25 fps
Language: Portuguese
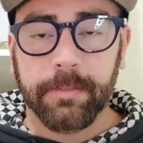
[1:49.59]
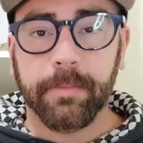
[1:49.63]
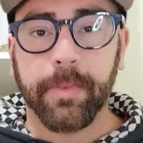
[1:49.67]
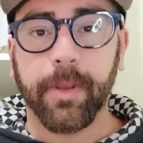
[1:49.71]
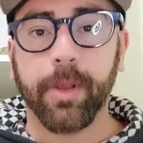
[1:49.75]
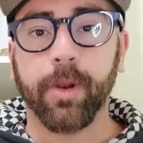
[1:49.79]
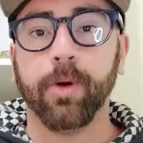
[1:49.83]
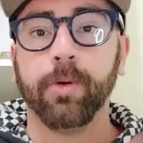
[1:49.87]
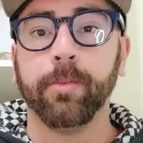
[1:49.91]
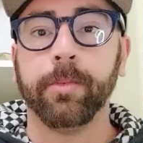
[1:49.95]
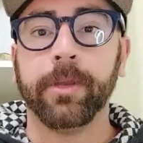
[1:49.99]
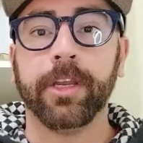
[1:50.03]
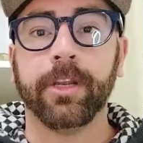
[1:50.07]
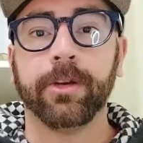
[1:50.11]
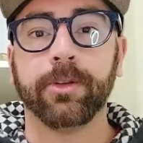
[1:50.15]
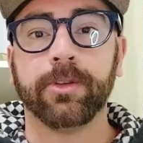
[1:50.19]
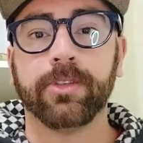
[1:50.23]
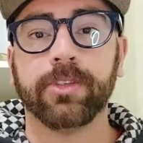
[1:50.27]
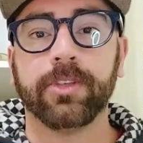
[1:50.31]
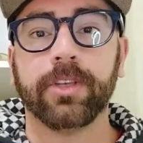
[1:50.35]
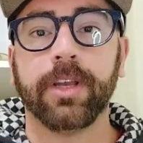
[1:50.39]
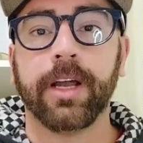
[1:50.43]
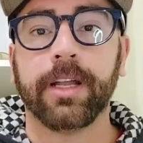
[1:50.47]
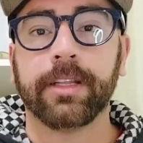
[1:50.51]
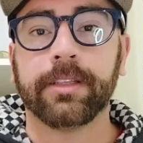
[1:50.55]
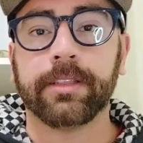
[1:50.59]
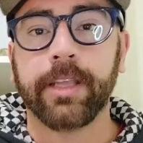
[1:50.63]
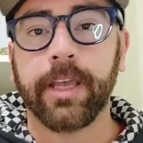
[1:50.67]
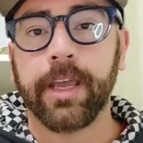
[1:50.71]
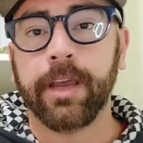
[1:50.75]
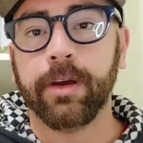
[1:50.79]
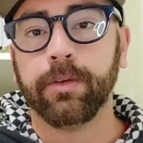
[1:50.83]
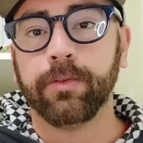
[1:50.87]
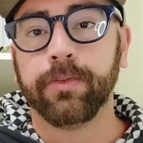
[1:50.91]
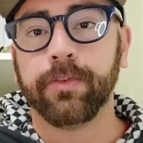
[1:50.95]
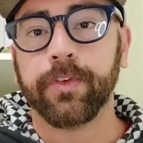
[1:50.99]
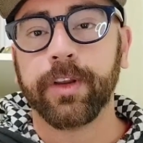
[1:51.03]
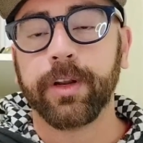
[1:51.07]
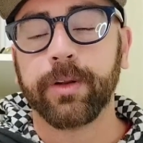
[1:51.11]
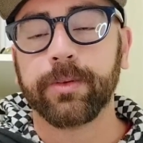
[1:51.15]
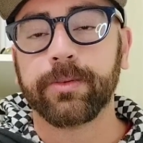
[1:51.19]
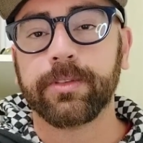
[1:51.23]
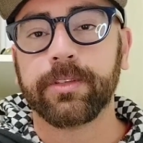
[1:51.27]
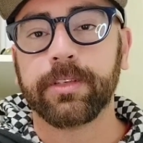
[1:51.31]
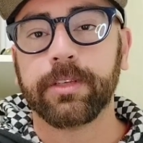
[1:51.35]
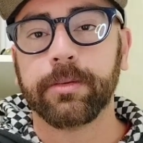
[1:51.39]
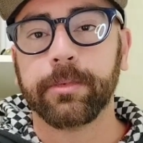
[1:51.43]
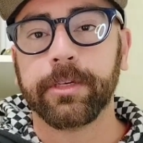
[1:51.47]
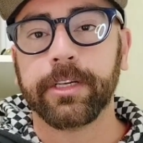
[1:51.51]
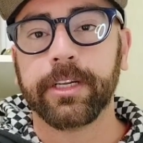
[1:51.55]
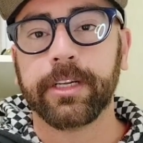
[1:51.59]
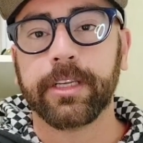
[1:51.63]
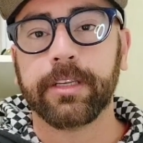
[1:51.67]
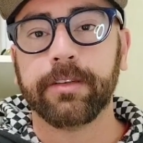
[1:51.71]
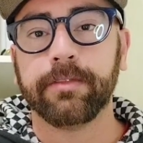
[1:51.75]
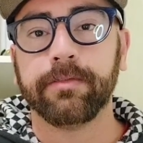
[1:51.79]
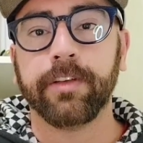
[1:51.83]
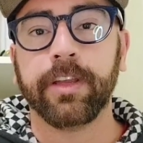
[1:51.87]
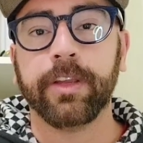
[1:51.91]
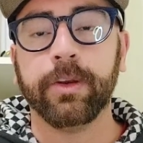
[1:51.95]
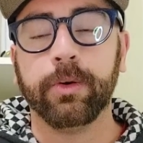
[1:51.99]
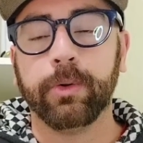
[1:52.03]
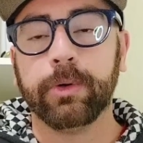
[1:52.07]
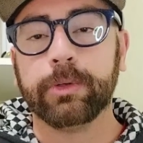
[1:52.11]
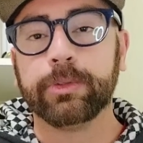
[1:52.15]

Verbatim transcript: pelo menos até o final de semana que vem,